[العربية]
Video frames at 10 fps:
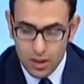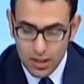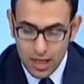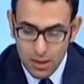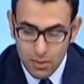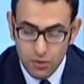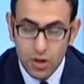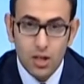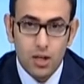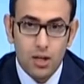اتكلمنا
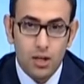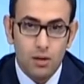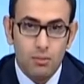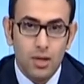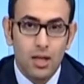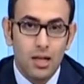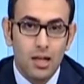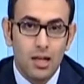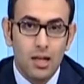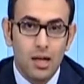فيه آه،
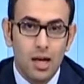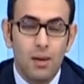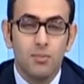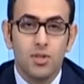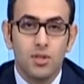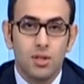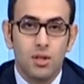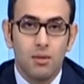بالامس